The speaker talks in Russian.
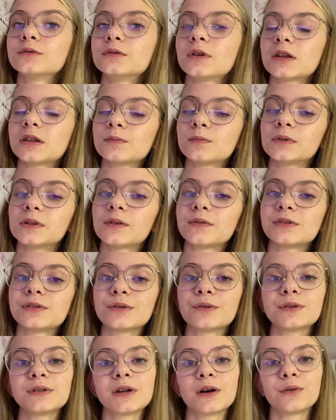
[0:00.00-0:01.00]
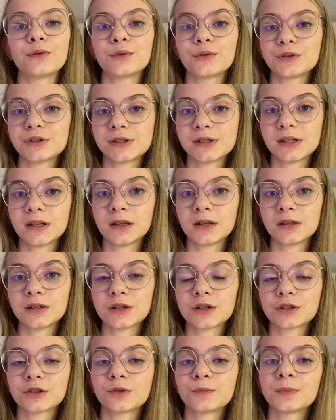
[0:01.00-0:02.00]
Но на этом было все. Я очень сильно
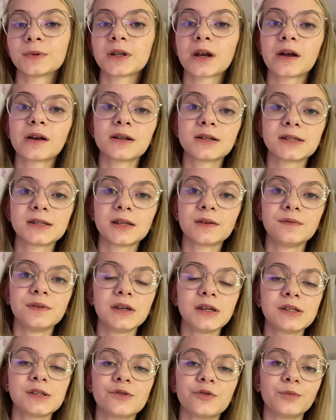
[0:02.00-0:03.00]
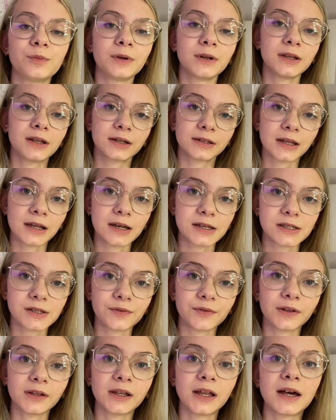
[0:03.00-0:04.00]
надеюсь, что вам понравилось это видео. Вы были на канале канале
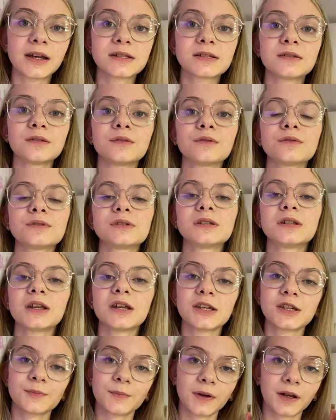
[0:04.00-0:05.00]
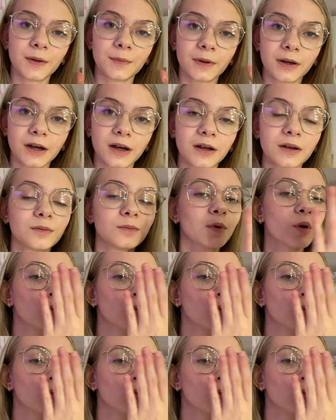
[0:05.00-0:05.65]
Софи Ларсен. Новых встреч. Пока-пока.